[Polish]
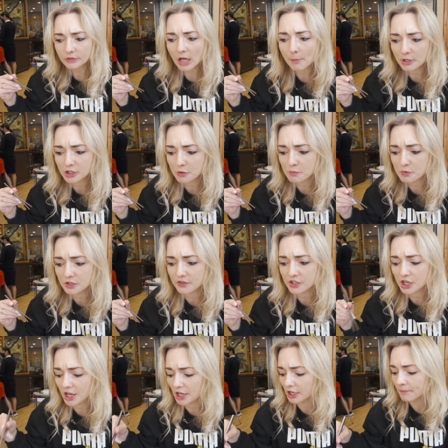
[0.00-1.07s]
Albo jesteśmy
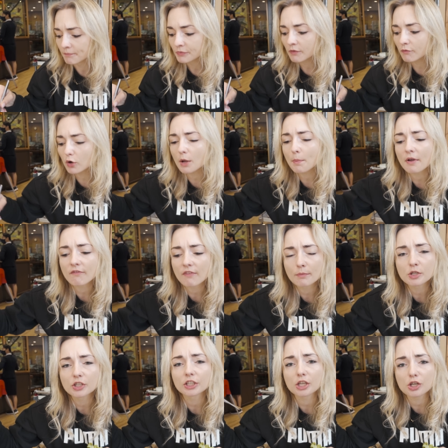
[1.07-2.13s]
przyzwyczajeni. W ogóle powiem wam,
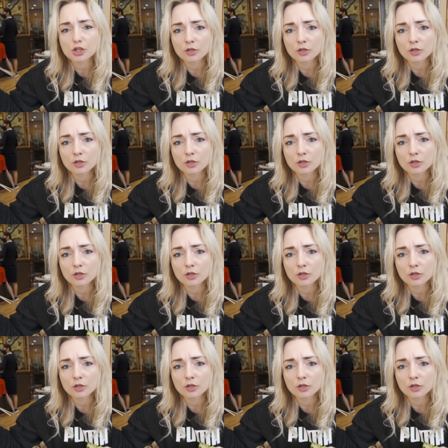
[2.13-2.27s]
że takie